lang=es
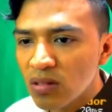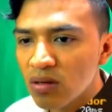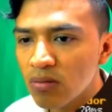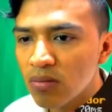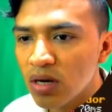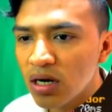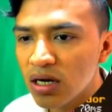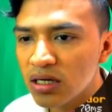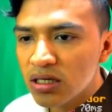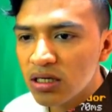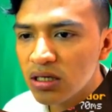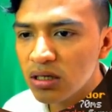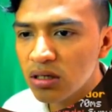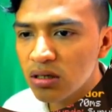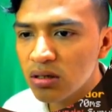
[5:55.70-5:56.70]
Vale,
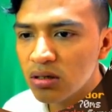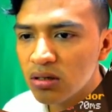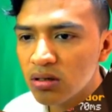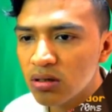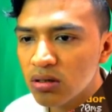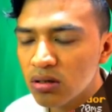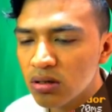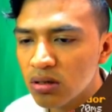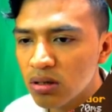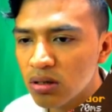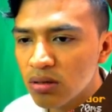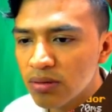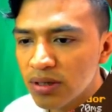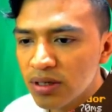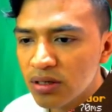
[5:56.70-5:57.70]
aquí, a
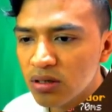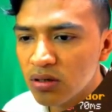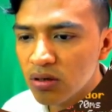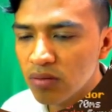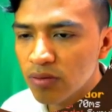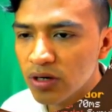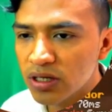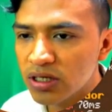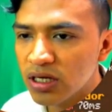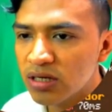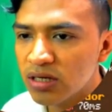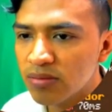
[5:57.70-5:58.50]
ver, no, por aquí alguien